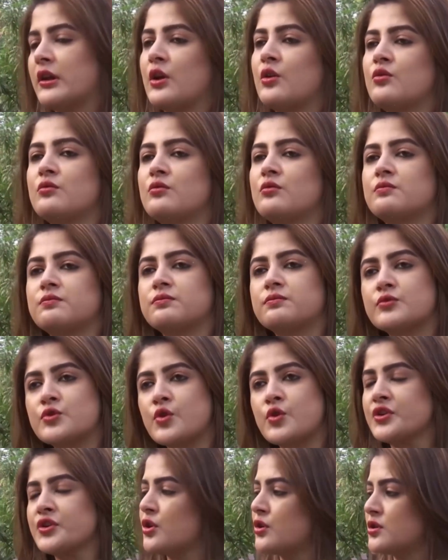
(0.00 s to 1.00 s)
আর সেখানেই
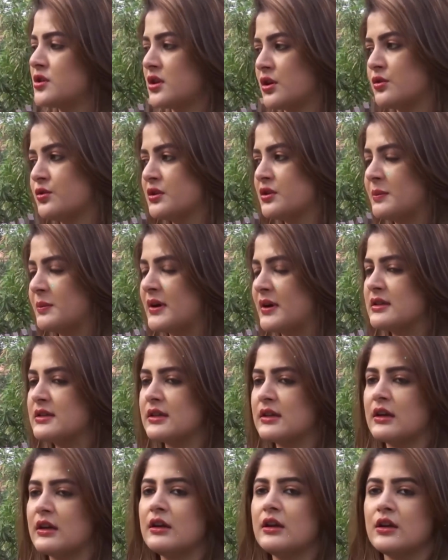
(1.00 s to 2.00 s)
জিজ্ঞাসাবাদ করা
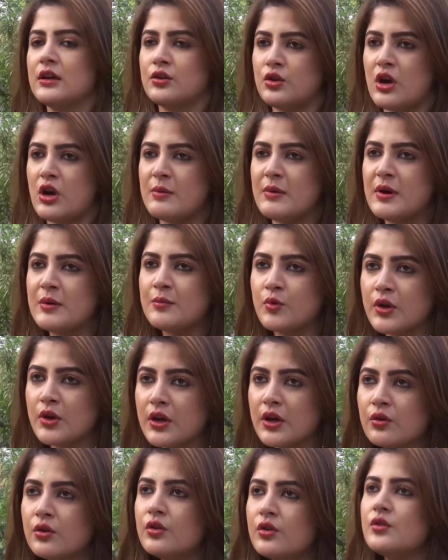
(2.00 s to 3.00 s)
হবে এই নায়িকাকে
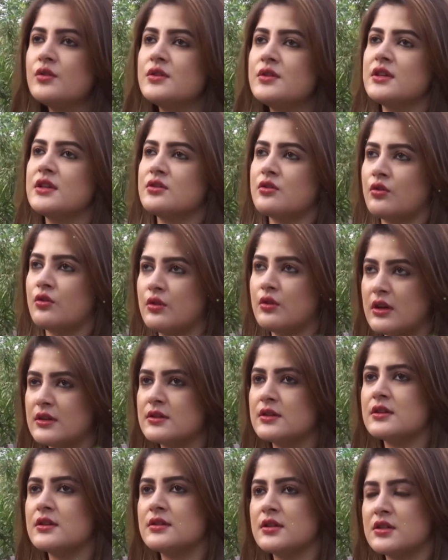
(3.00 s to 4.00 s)
আপাতত
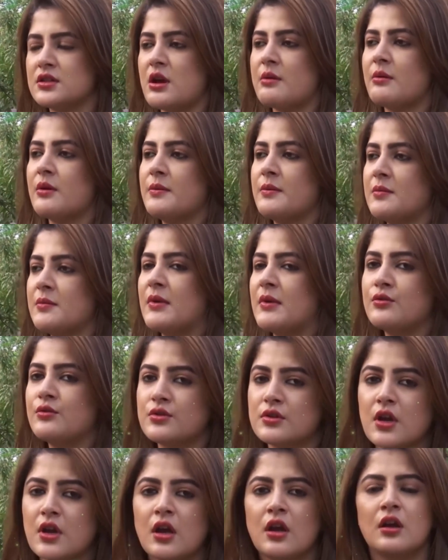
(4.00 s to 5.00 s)
এই বিতর্ক নিয়ে
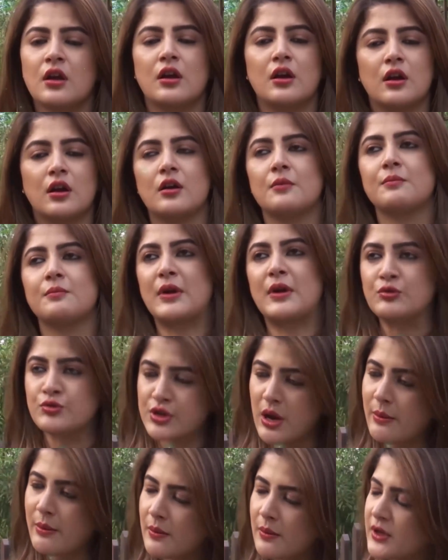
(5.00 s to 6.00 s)
কোনো কিছুই মন্তব্য
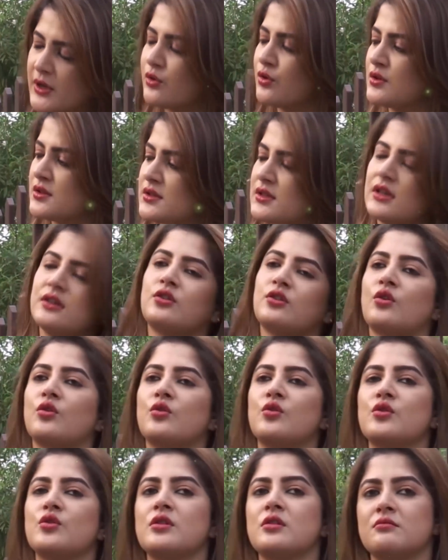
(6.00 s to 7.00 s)
করতে রাজি হননি
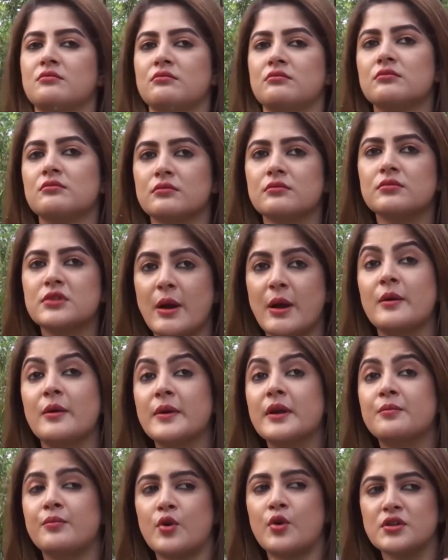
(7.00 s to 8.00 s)
শ্রাবন্তী
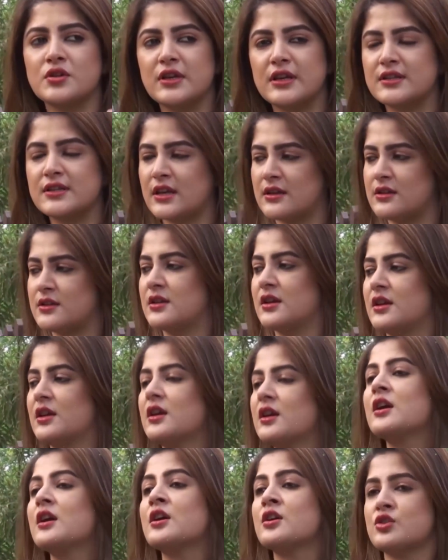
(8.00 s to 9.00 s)
তার আইনজীবী এস কে
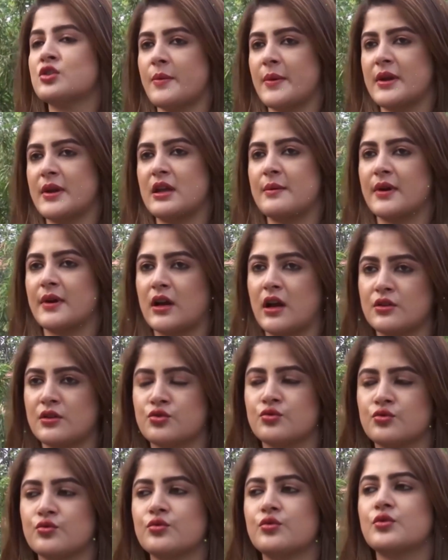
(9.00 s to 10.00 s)
হাবিবুদ্দিন
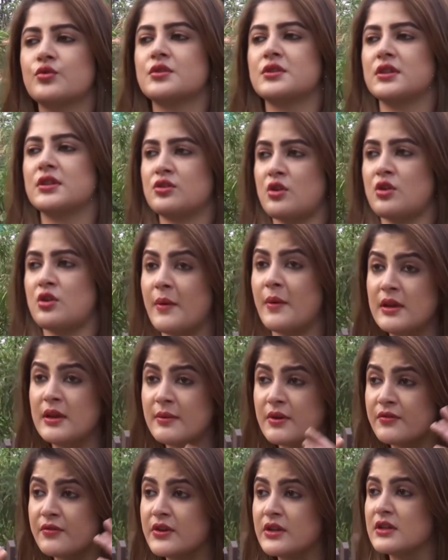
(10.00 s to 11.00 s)
জানিয়েছেন তারা
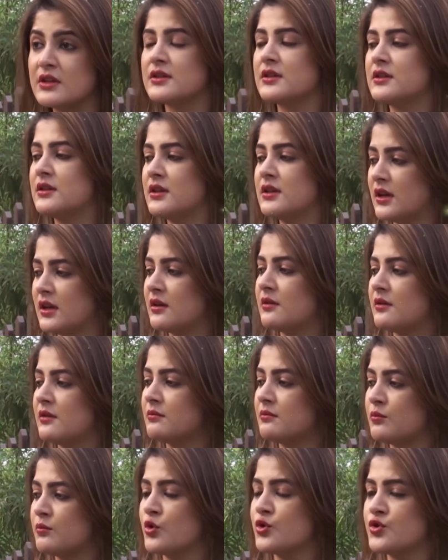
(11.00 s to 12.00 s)
পুরো ব্যাপারটি আগে
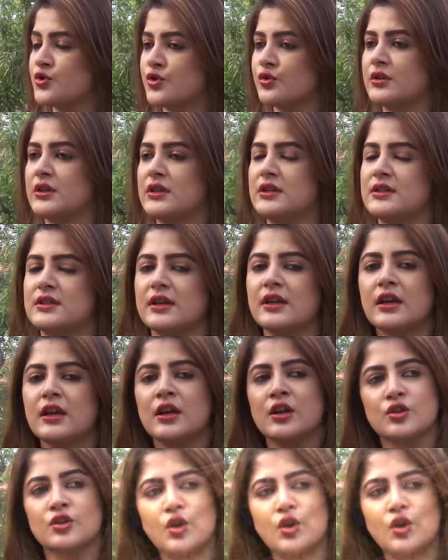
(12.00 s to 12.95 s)
ভালোভাবে বুঝে নিতে